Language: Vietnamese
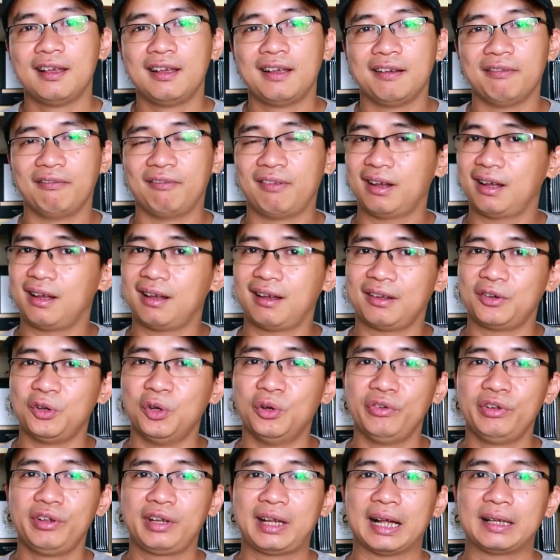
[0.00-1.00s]
Và
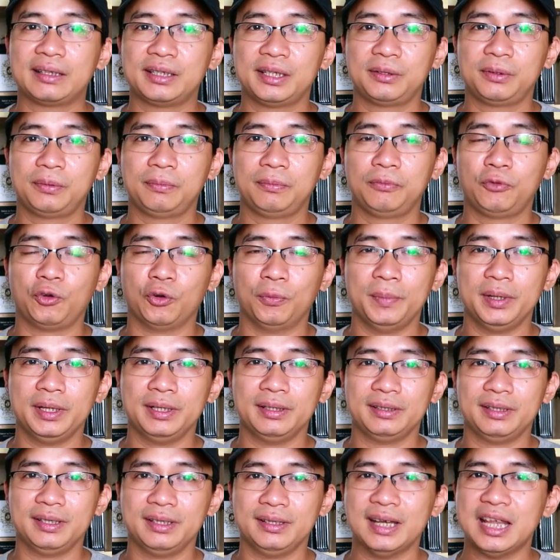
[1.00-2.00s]
đối với cá nhân của
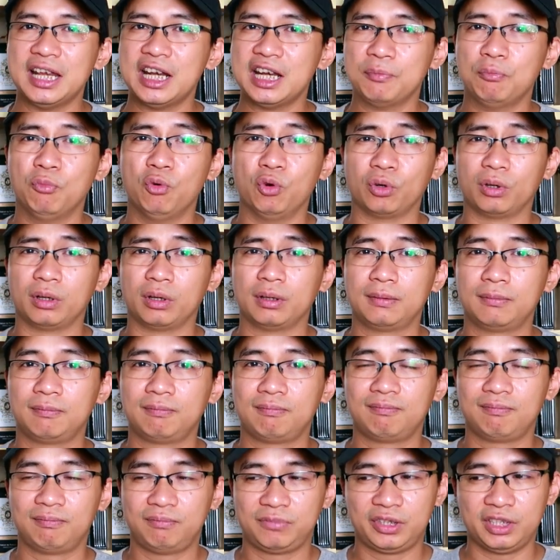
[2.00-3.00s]
mình thì đây là một
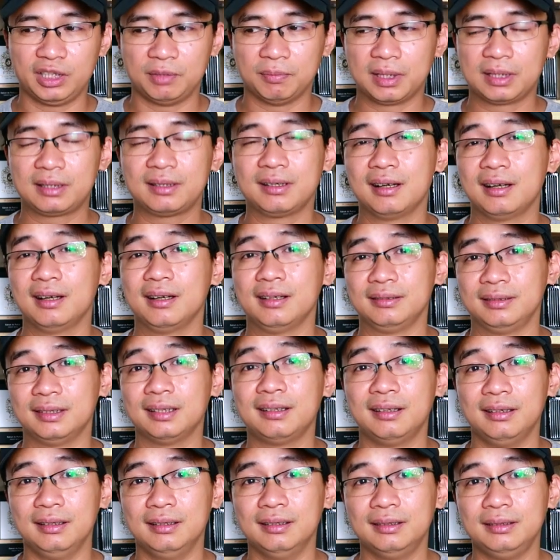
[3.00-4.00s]
sự bất ngờ rất
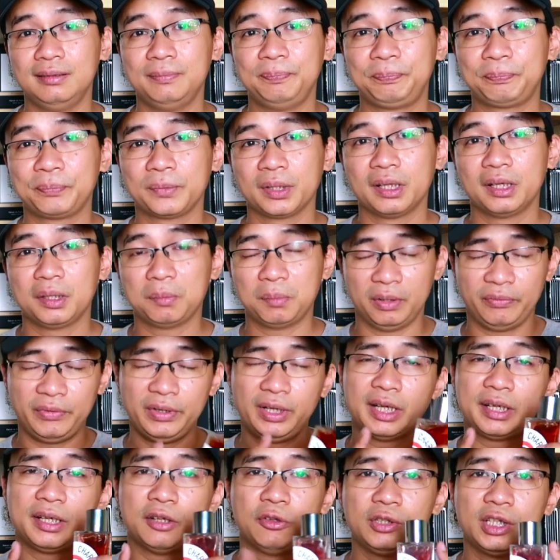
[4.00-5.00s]
là lớn, bởi vì
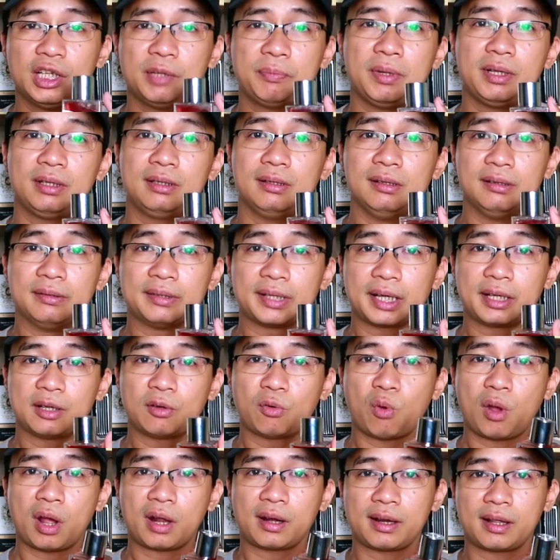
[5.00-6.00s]
lần đầu tiên mình thử chai nước
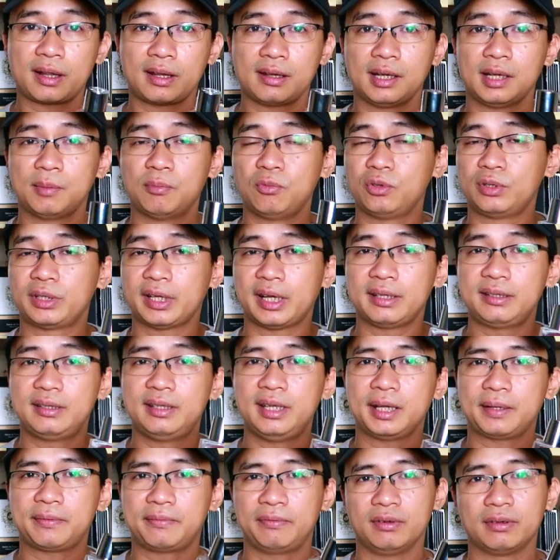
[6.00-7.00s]
hoa này là một chai
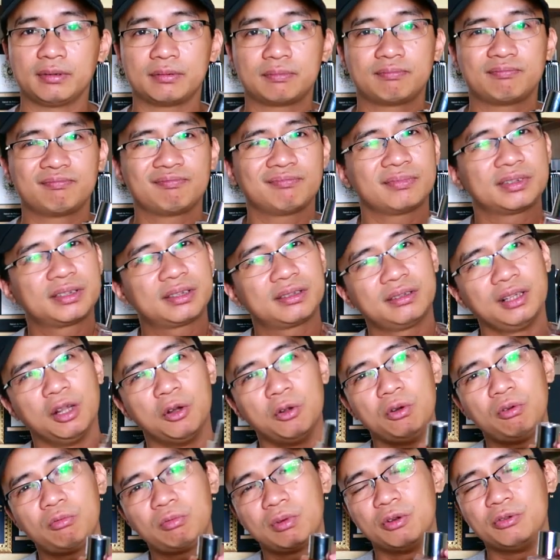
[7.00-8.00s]
chiết, và
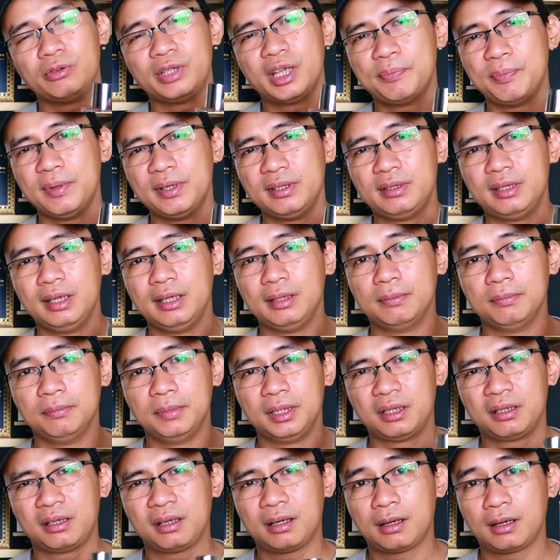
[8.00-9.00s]
lúc đầu tiên mình xịt
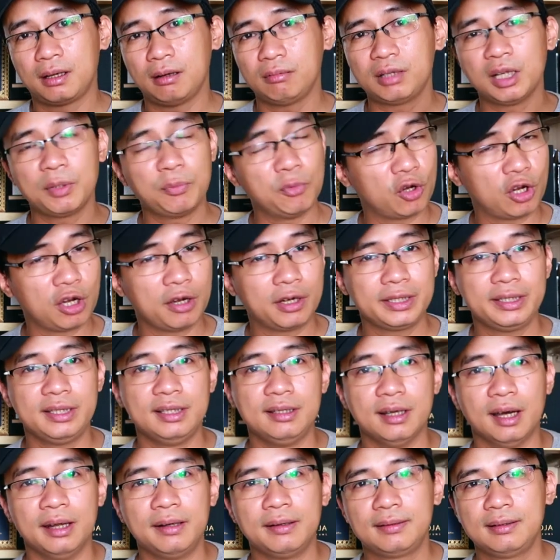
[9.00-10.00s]
mình không thấy một cái
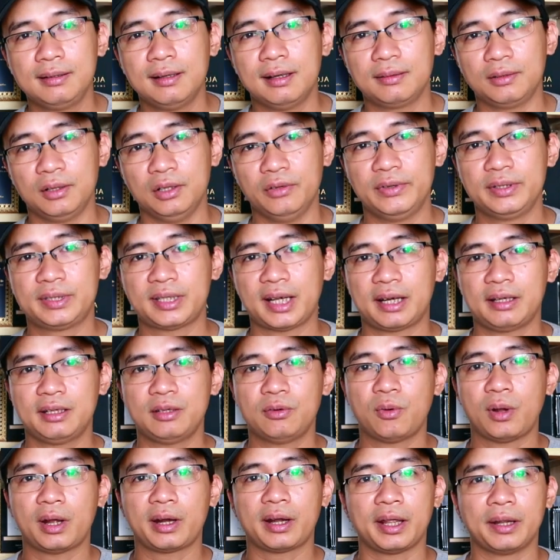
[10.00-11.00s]
gì ấn tượng đối với chai nước
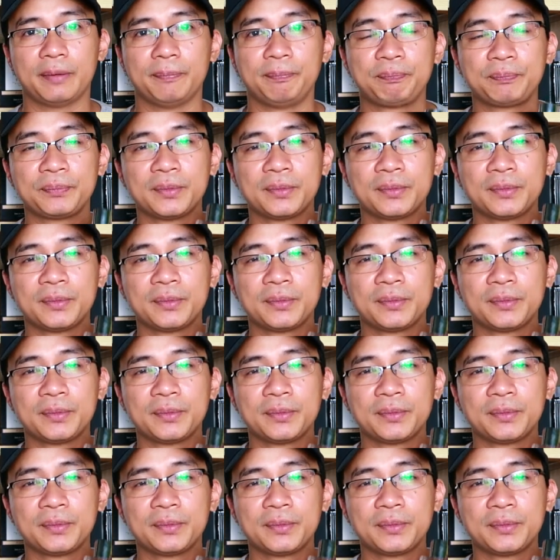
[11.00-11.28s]
hoa này.